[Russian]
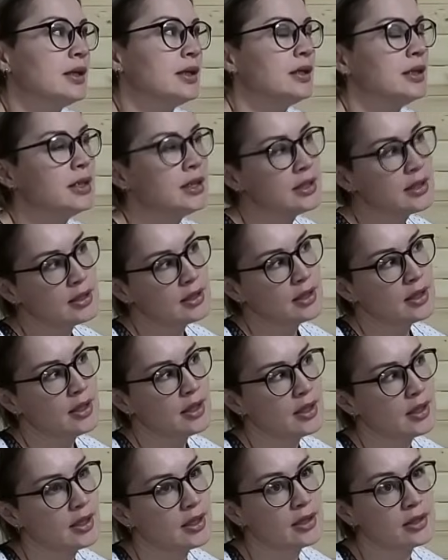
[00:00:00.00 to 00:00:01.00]
И
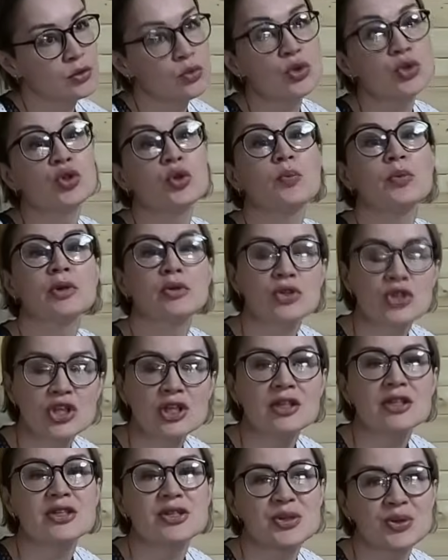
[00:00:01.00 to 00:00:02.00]
ну, что
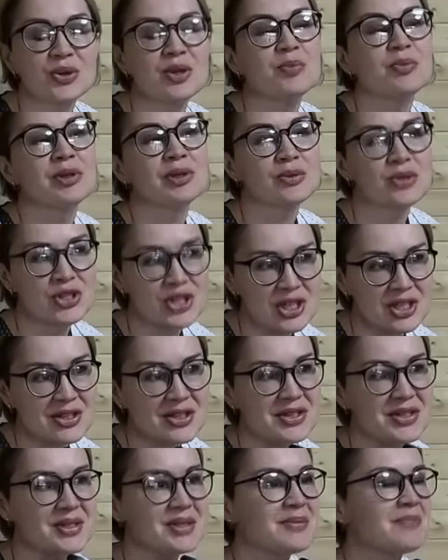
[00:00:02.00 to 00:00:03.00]
получилось, то и
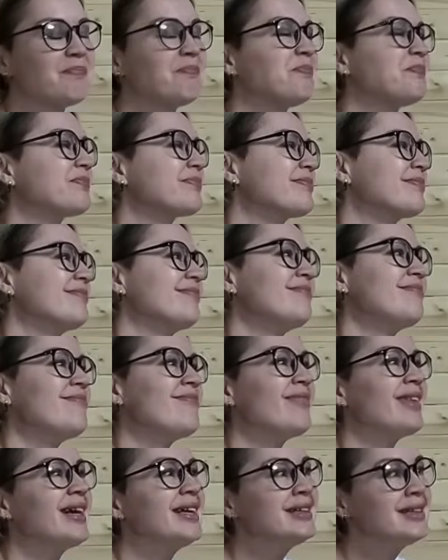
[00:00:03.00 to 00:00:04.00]
получилось.
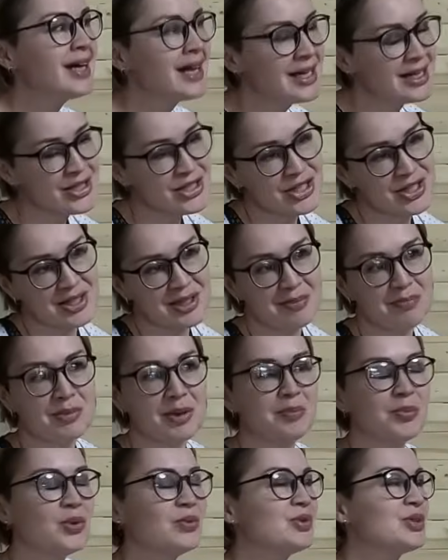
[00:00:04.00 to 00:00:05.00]
Дальше, по
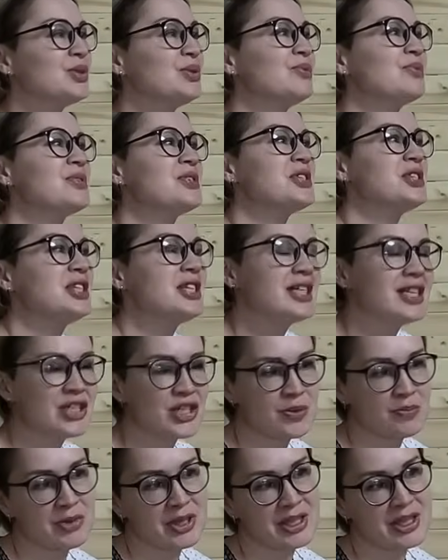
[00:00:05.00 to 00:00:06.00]
поводу
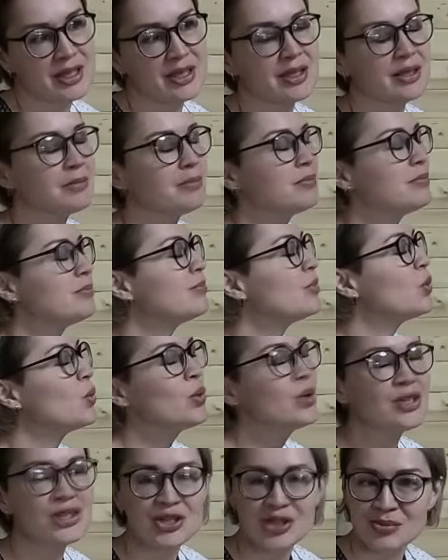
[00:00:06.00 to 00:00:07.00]
встреч моих.
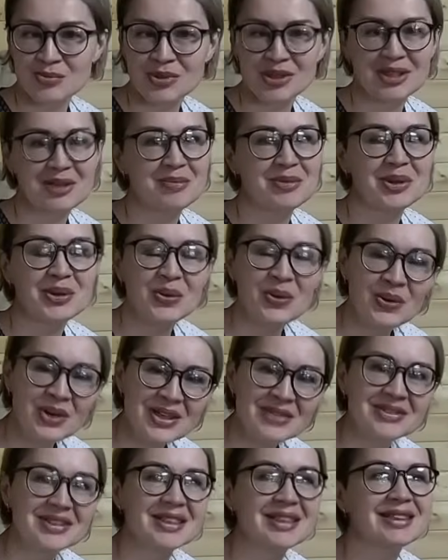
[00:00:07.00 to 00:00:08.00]
Очень было
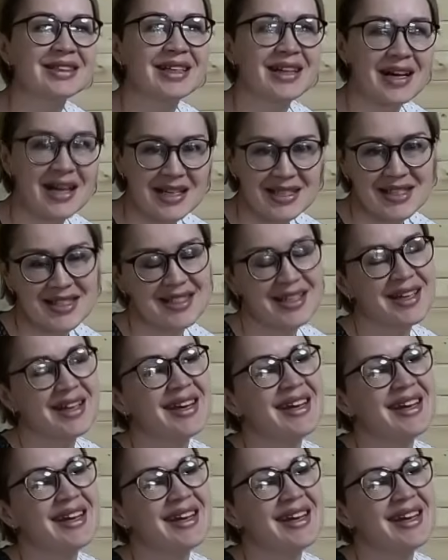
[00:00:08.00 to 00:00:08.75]
много в этот раз.